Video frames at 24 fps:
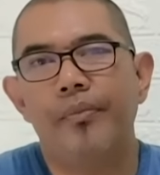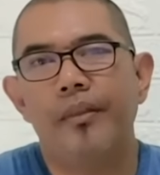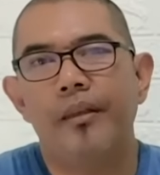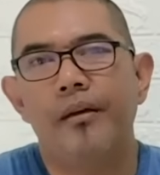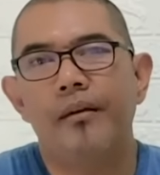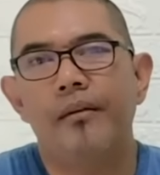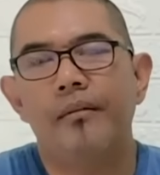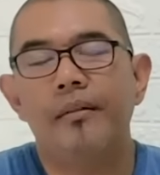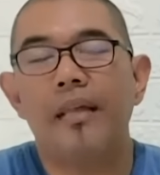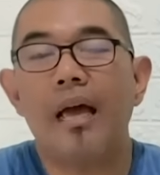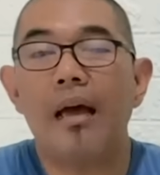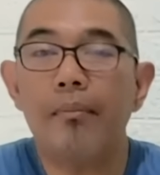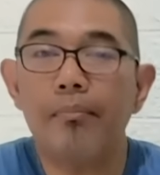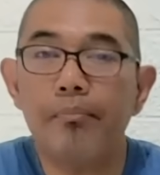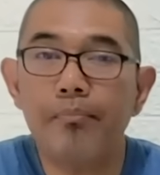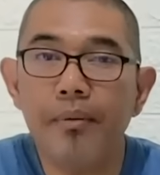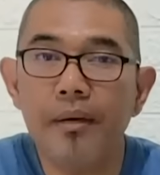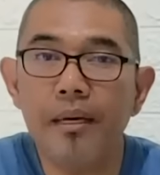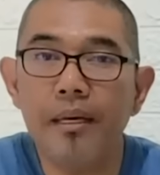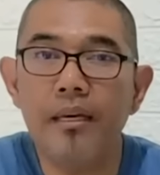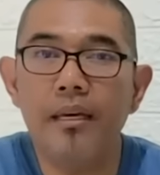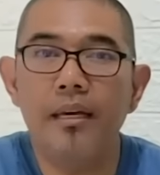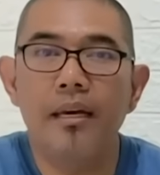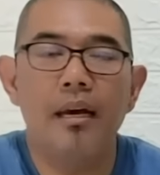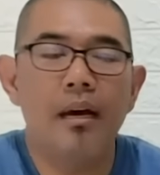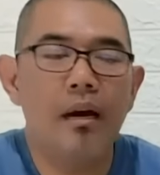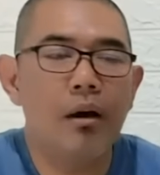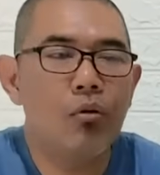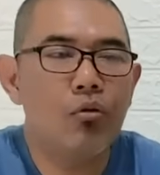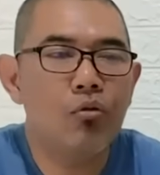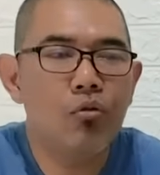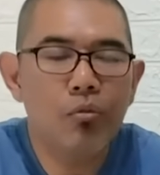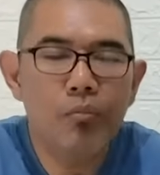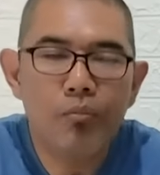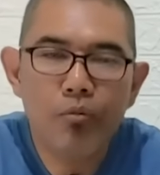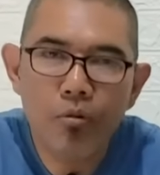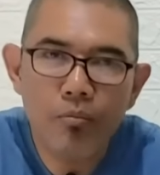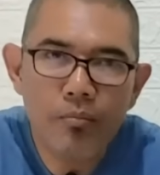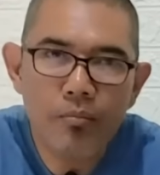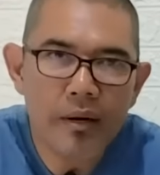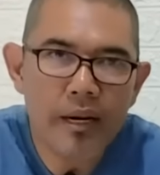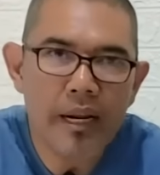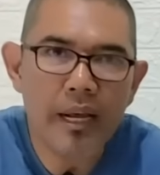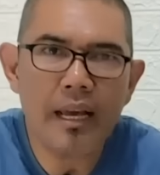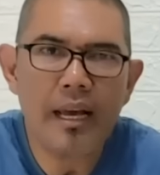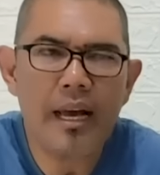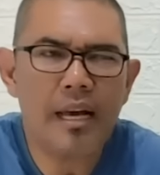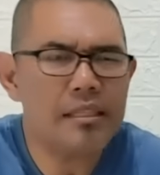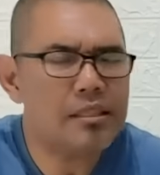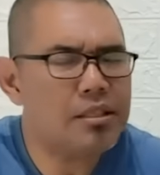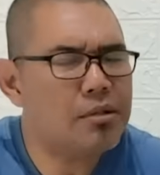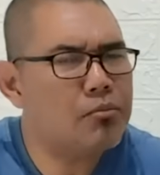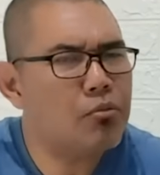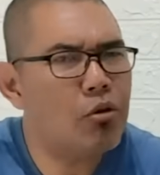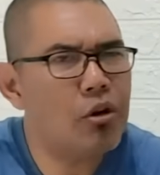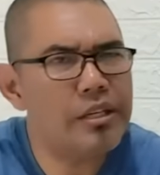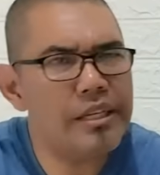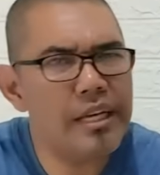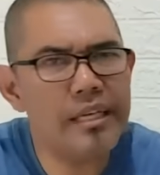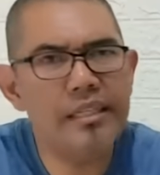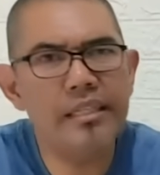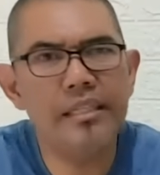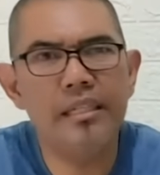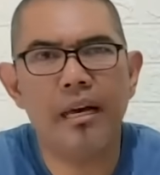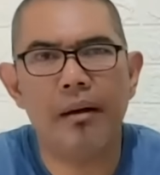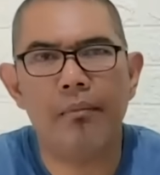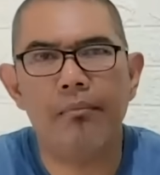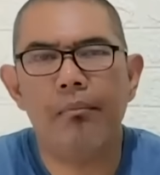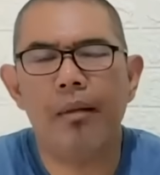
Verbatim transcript: Tapi kubu mereka semuanya diam,